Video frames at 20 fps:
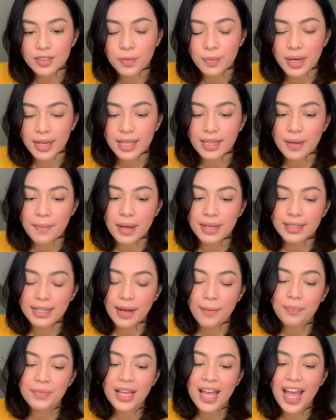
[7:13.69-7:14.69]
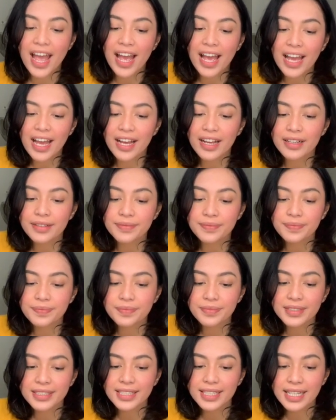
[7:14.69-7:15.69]
Coba kita baca.
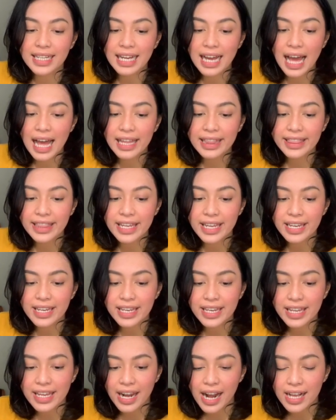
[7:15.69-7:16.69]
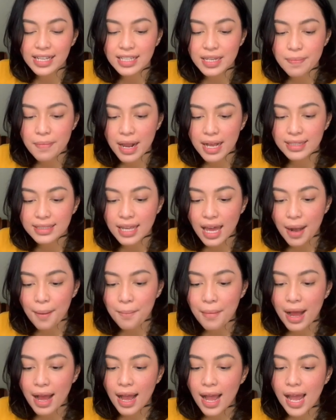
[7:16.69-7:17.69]
Jika Timi rajin
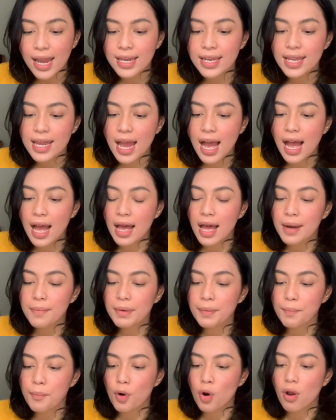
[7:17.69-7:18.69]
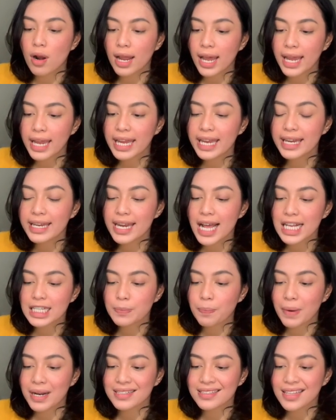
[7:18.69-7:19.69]
belajar, maka dia akan memperoleh
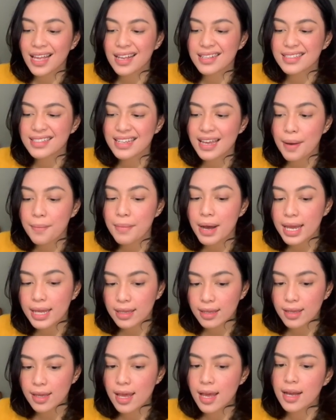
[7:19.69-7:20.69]
indeks prestasi yang baik.